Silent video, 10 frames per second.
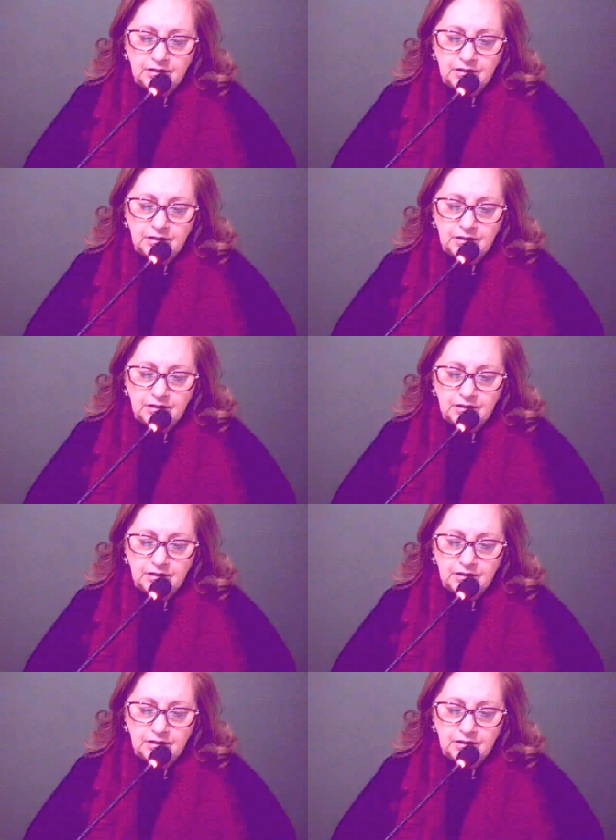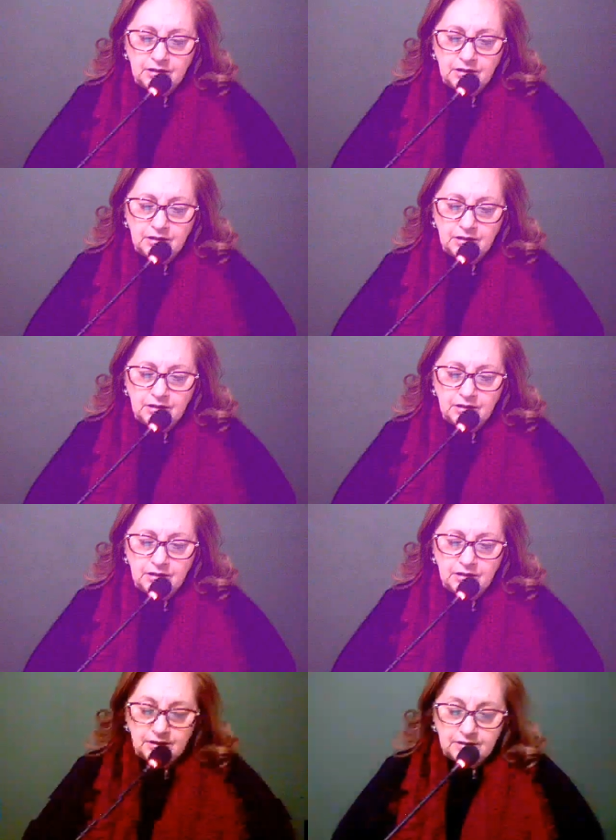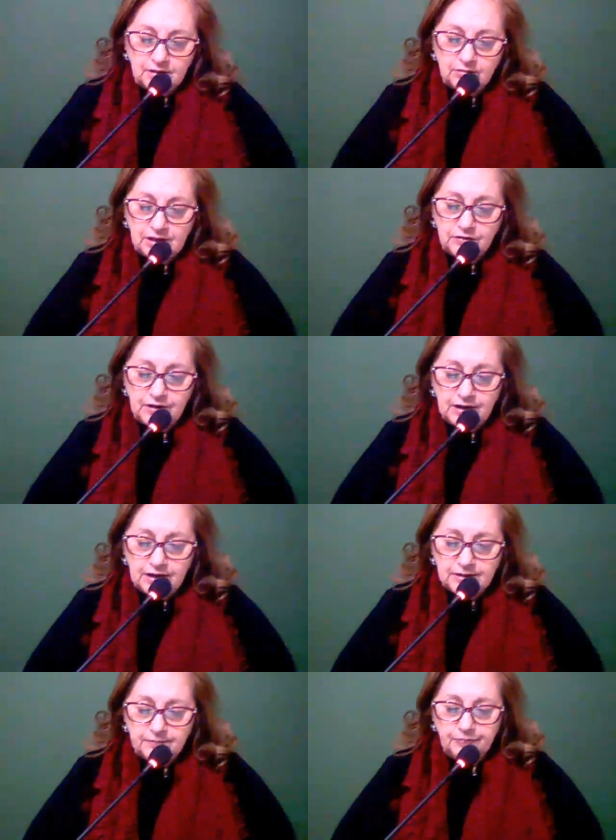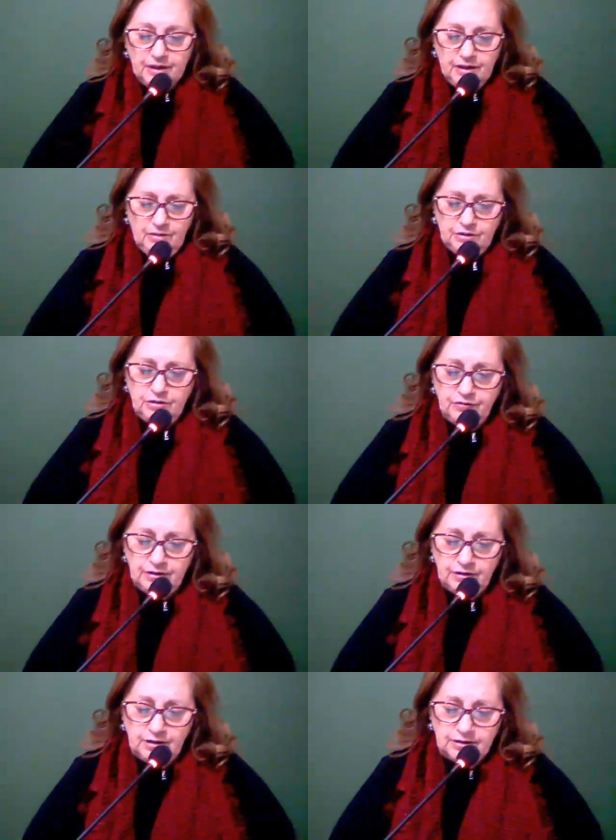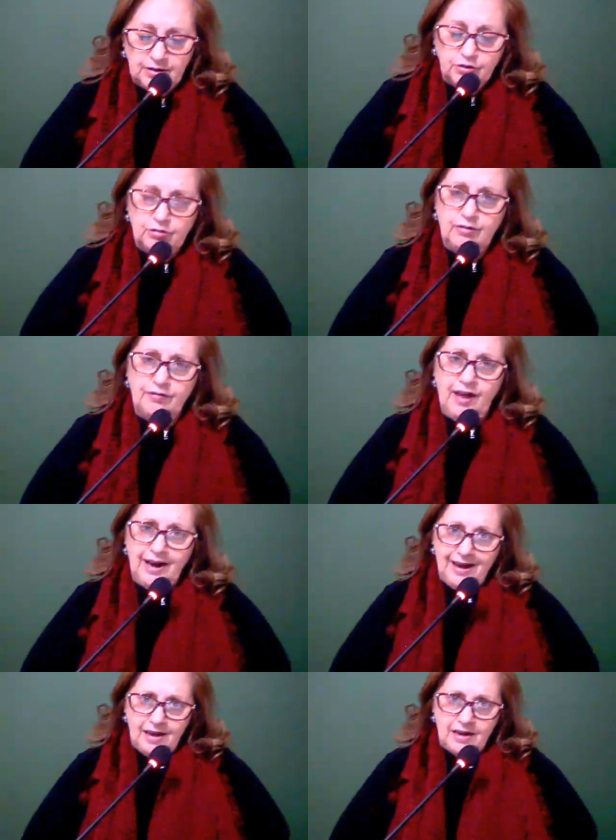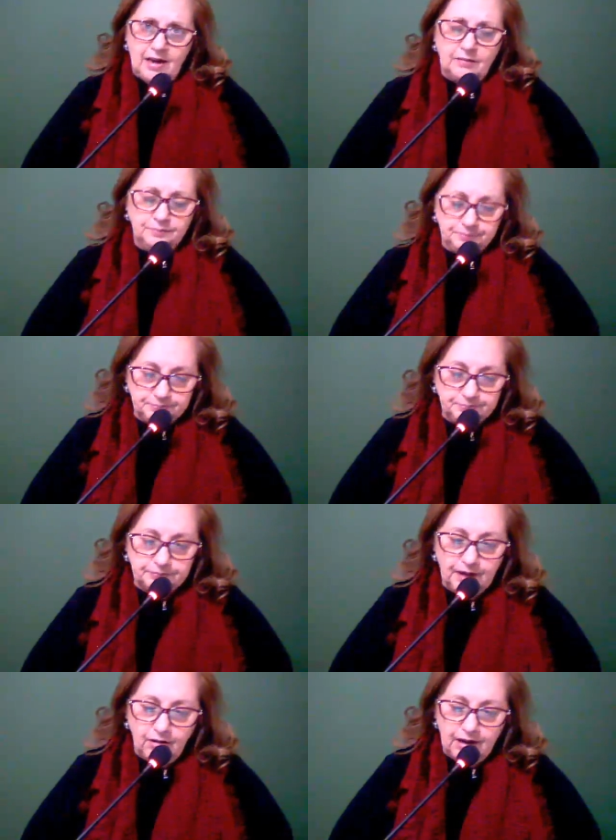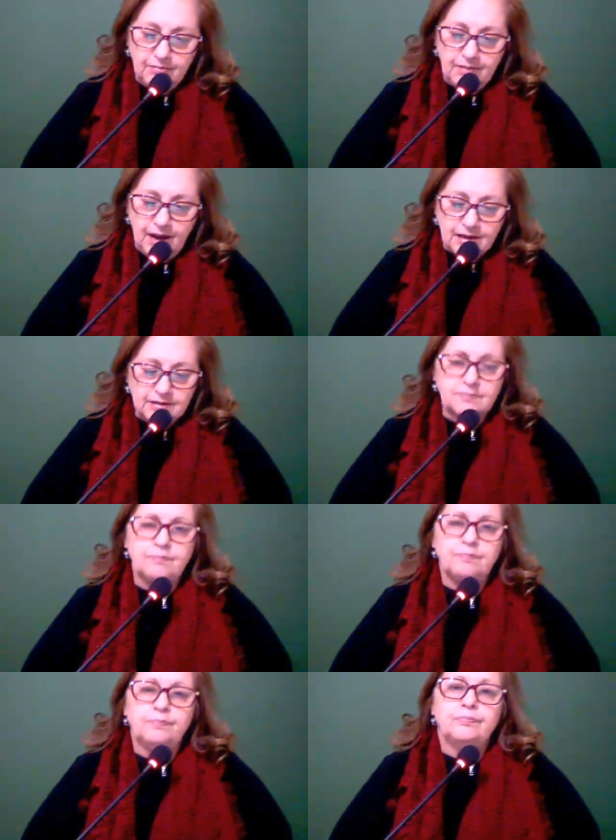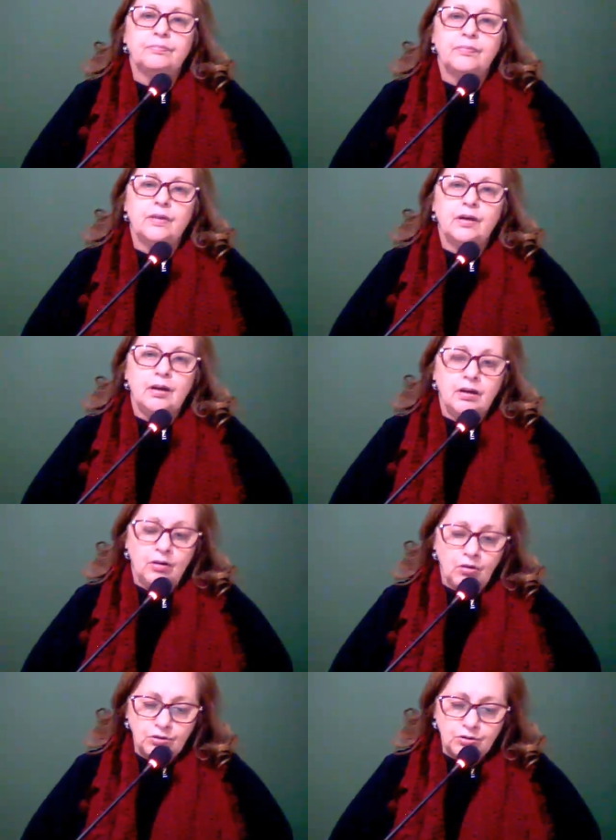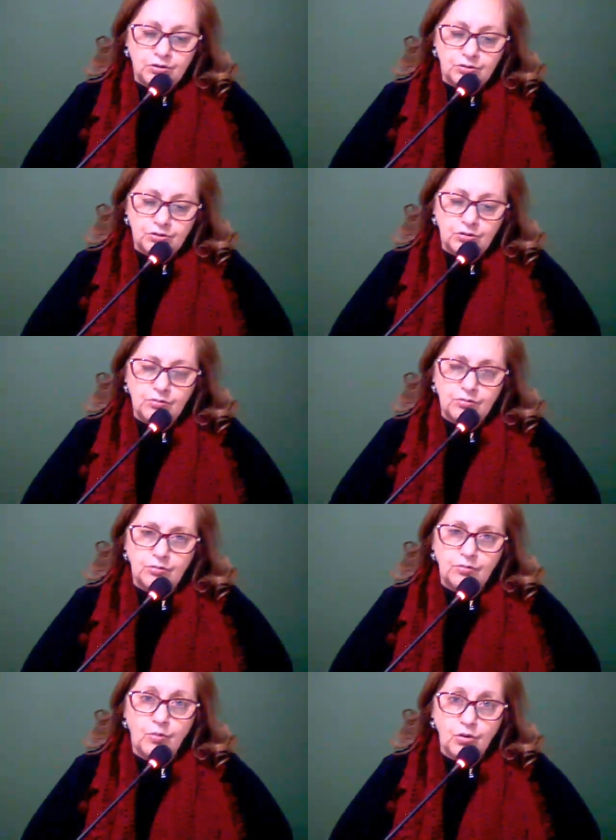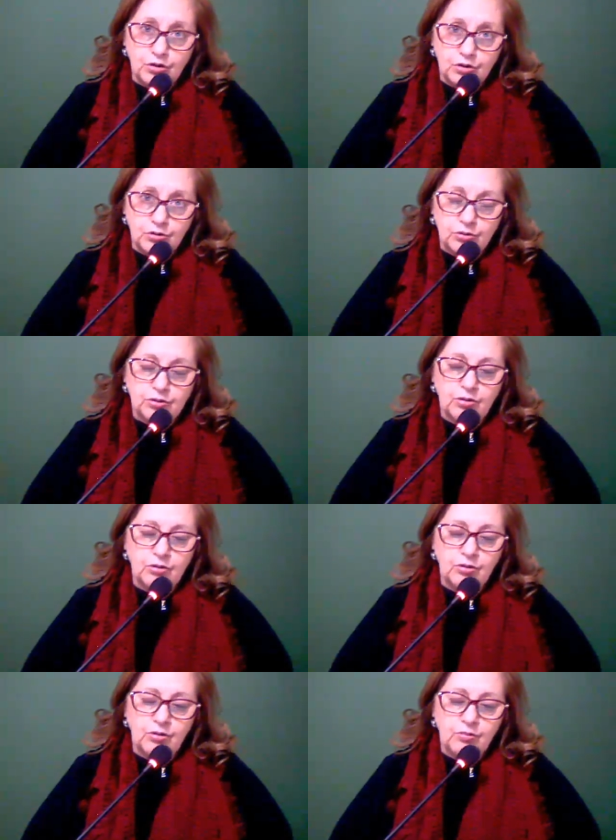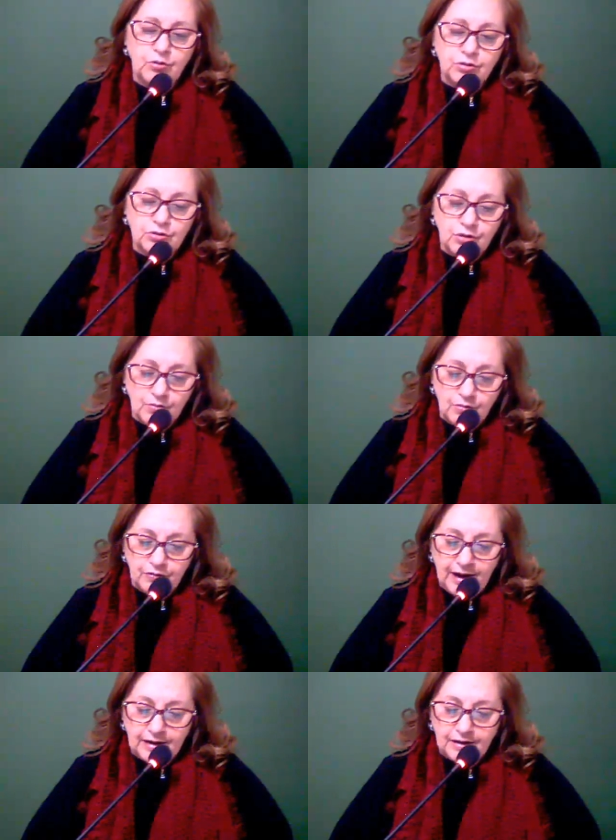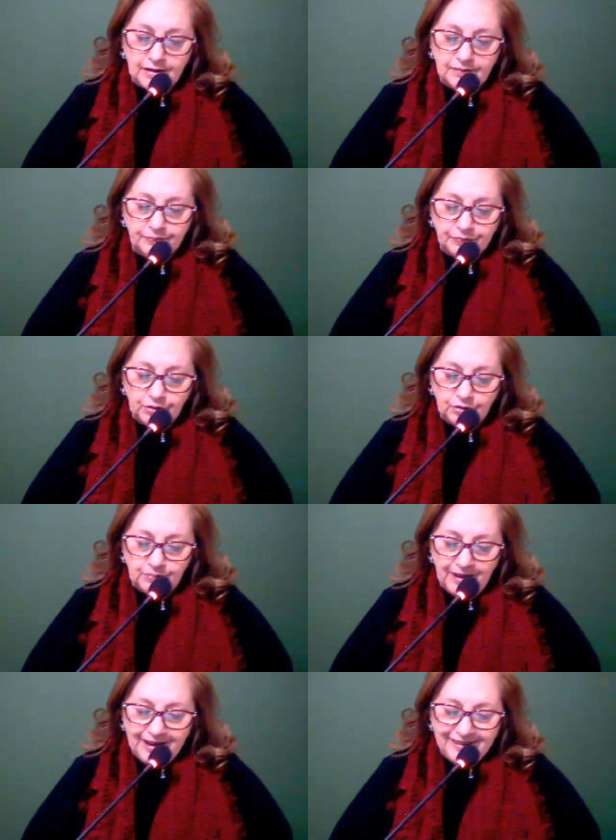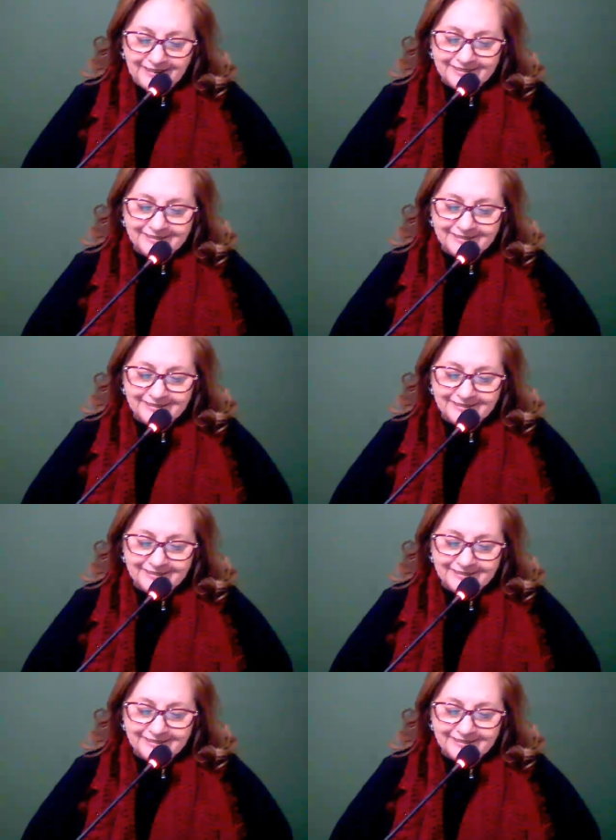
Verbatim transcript: aqui para mais um chat das nossas segundas-feiras. Eu estou vendo que estamos com a Valéria. Alguém mais? Lúcius, com, Múcius. Ô, oh, Múcius, como vai? Tudo bem?